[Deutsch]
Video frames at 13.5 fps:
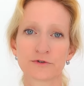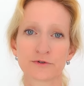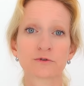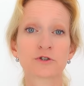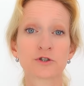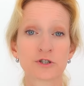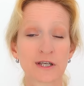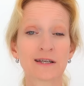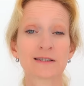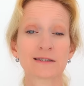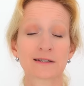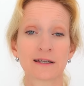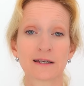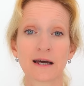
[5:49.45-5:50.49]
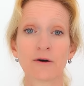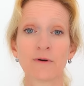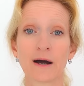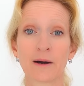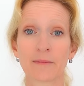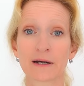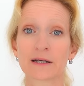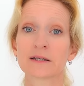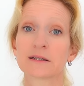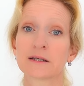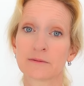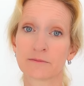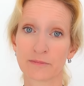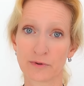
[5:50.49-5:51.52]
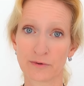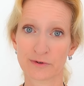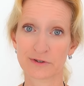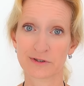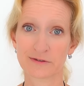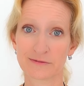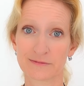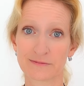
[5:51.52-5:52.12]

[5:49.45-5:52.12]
Du stehst genau am richtigen Punkt.